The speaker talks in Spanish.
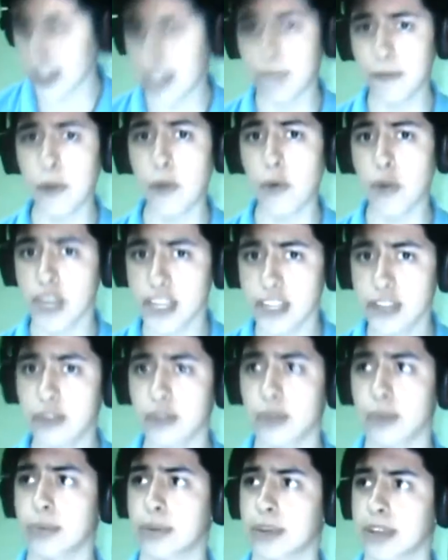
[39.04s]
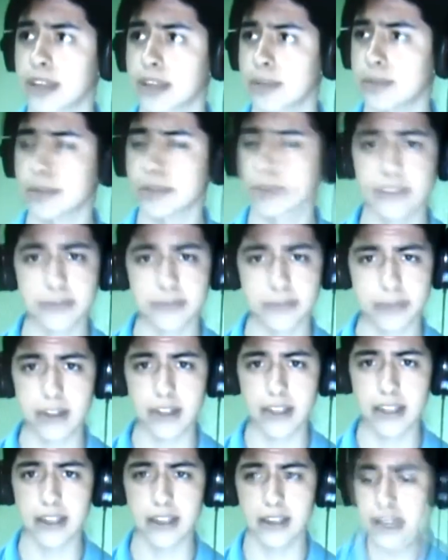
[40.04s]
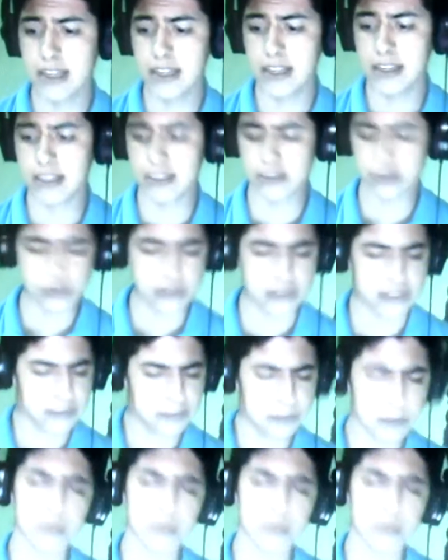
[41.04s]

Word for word: su canal favorito, porque pues, espero que eh, les guste.